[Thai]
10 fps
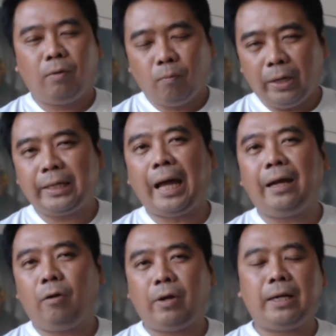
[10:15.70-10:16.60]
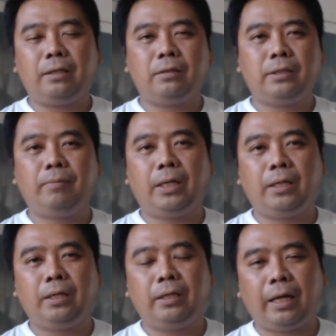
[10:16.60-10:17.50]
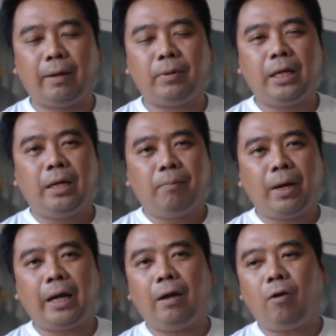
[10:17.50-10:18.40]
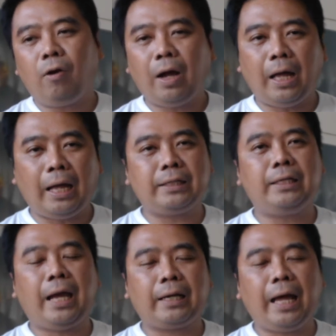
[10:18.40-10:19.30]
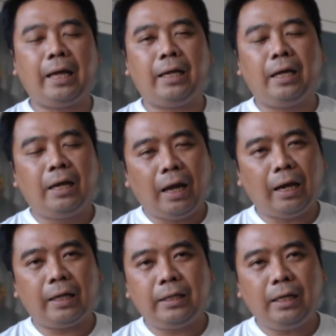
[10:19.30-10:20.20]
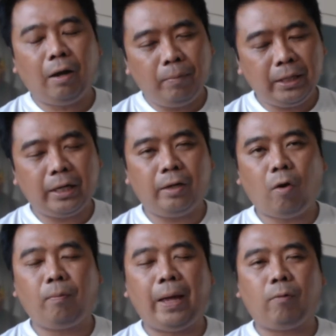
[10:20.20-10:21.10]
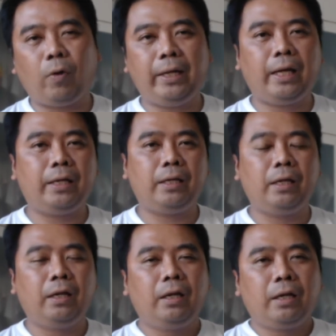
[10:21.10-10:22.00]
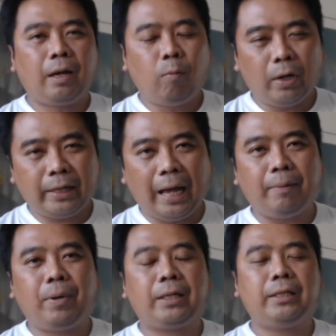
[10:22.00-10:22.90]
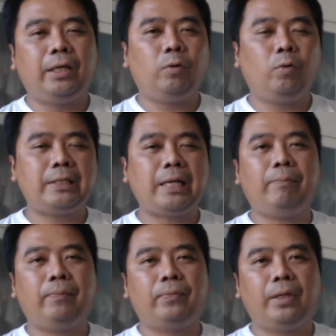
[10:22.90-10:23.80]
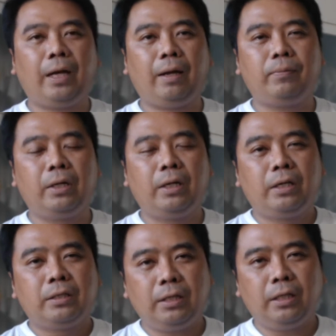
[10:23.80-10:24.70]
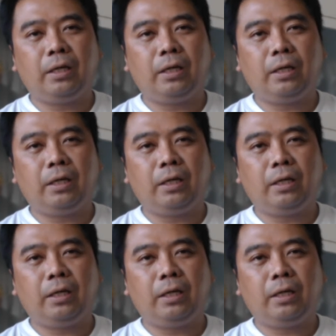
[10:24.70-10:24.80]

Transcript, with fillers: บริการเหล่านั้นเสมอนะครับ บางครั้งเขาอาจจะอยากได้อะไรที่เราไม่เคยออกแบบไว้ในกระบวนการปกติด้วยซ้ำนะครับ ซึ่ง